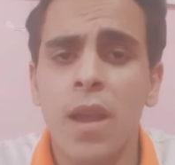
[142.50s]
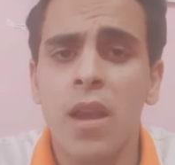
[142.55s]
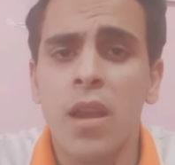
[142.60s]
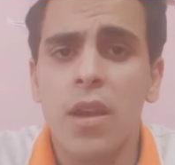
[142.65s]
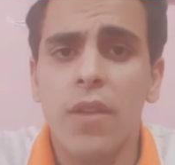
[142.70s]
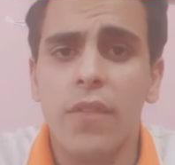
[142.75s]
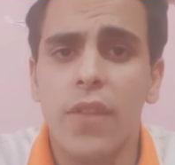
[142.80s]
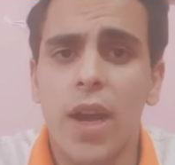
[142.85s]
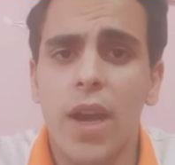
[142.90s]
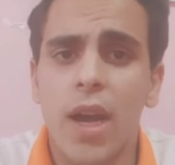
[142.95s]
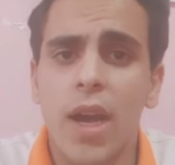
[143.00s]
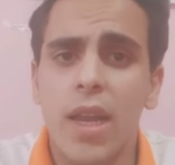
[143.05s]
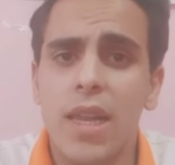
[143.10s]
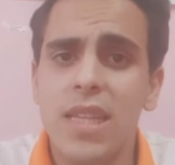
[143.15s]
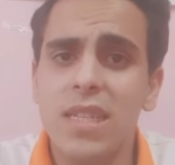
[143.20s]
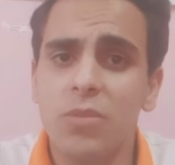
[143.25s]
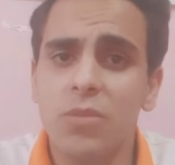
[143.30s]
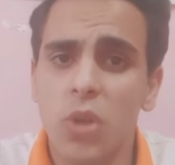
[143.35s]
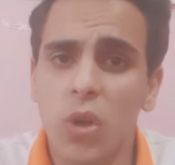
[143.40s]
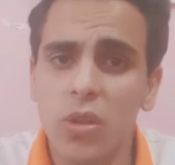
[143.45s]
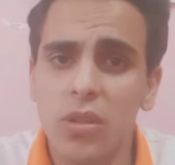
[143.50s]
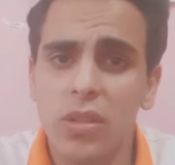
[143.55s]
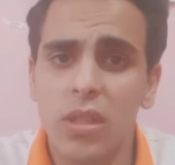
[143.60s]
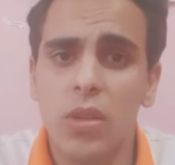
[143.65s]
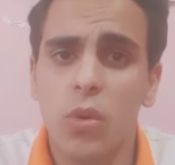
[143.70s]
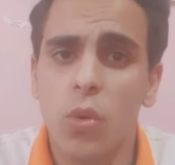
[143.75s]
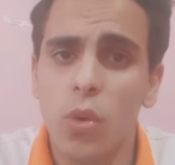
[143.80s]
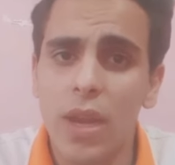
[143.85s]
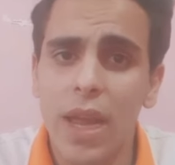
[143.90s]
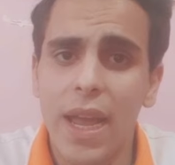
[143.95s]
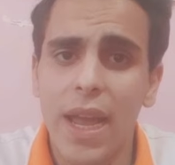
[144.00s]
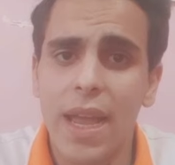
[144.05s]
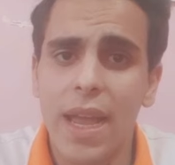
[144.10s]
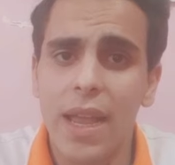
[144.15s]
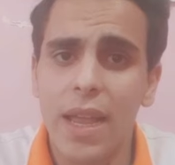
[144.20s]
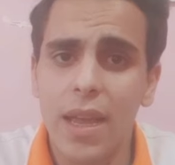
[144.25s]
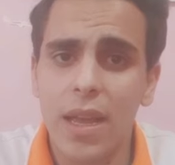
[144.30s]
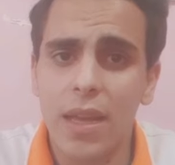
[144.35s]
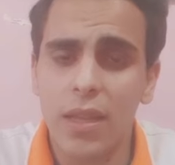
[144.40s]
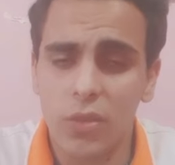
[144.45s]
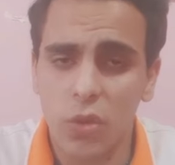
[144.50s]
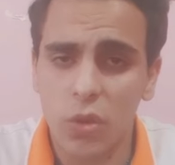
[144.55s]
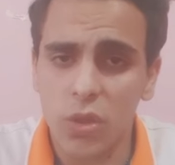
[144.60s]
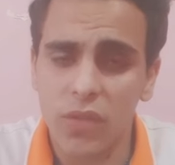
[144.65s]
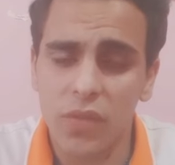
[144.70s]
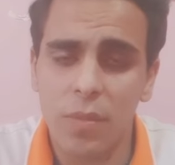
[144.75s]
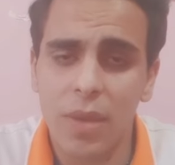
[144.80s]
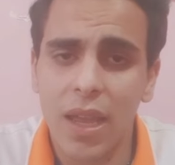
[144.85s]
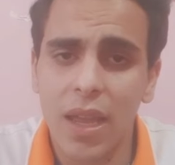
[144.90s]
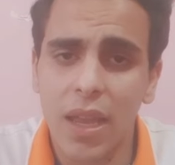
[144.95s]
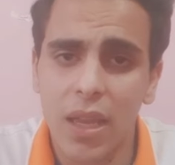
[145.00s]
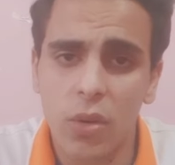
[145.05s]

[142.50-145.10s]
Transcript: فلازم تحط ان كل حاجه تحط في دماغك